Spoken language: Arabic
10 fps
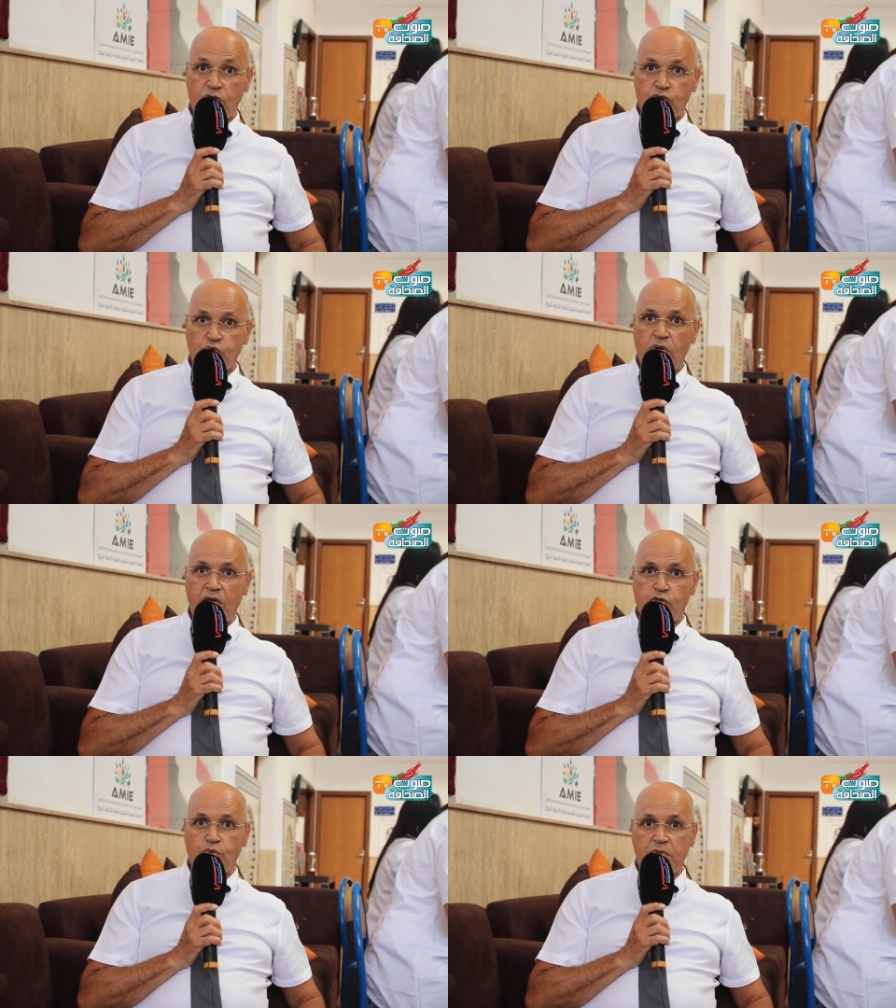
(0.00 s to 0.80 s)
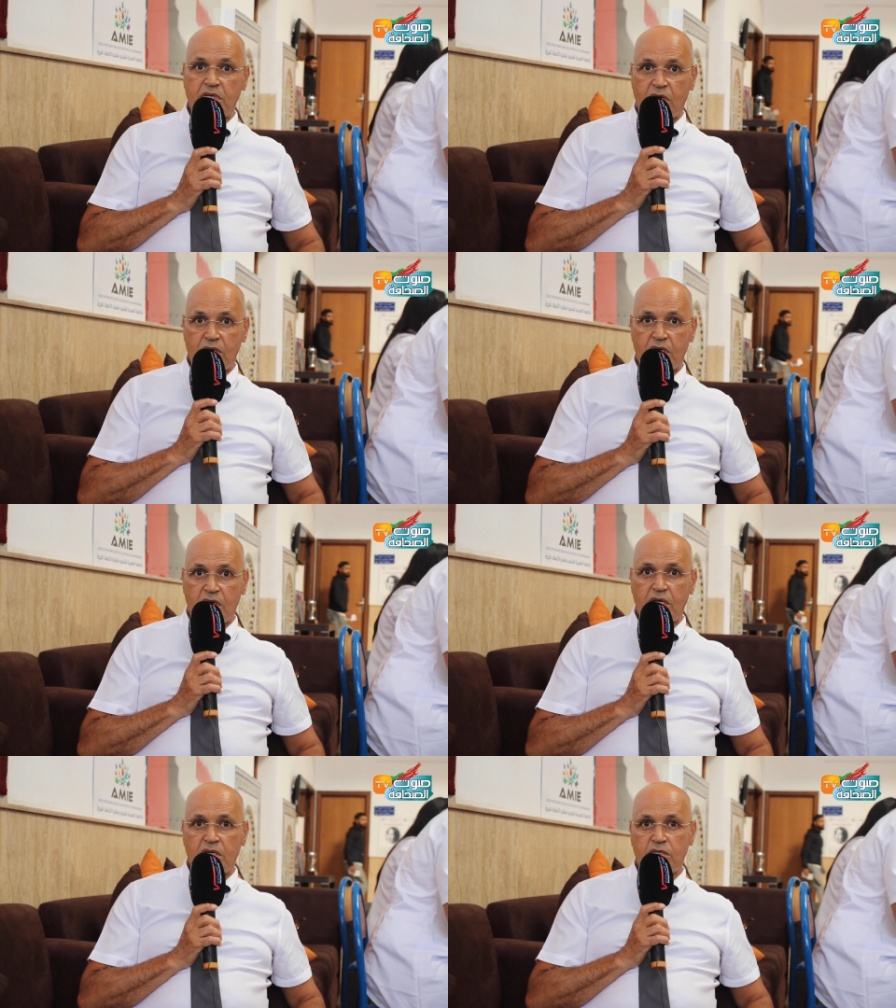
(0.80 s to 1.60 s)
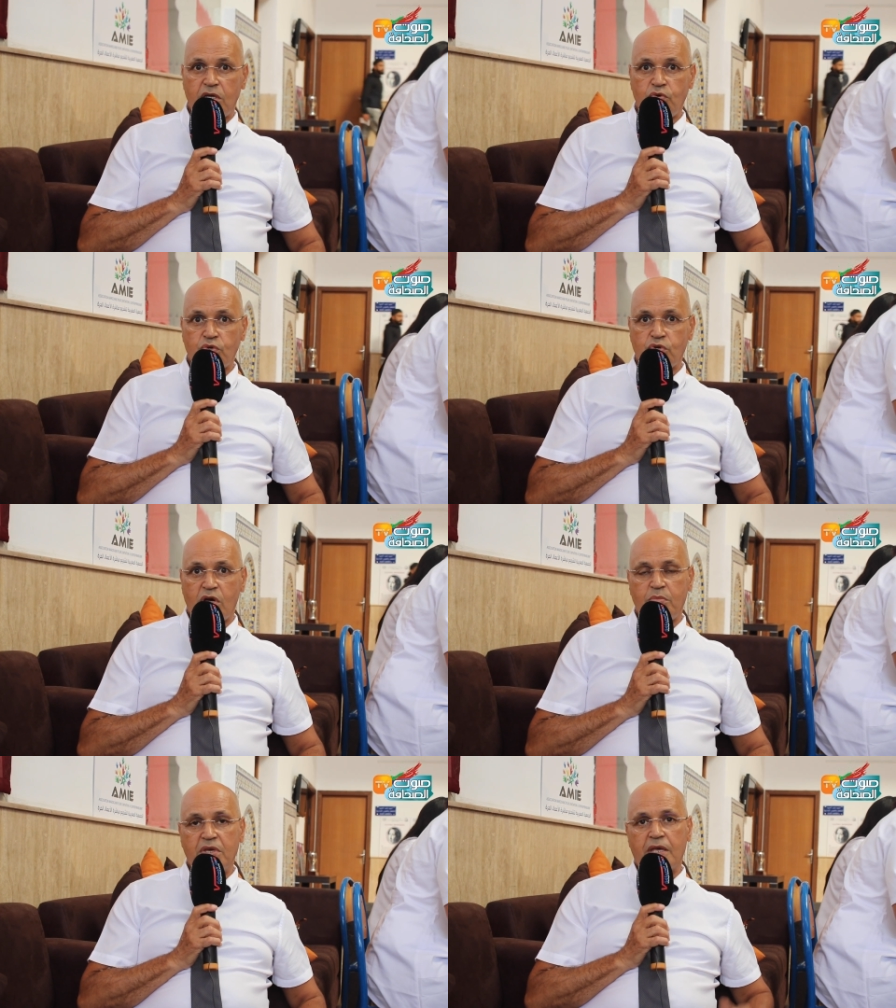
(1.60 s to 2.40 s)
تلاج ب نلوجها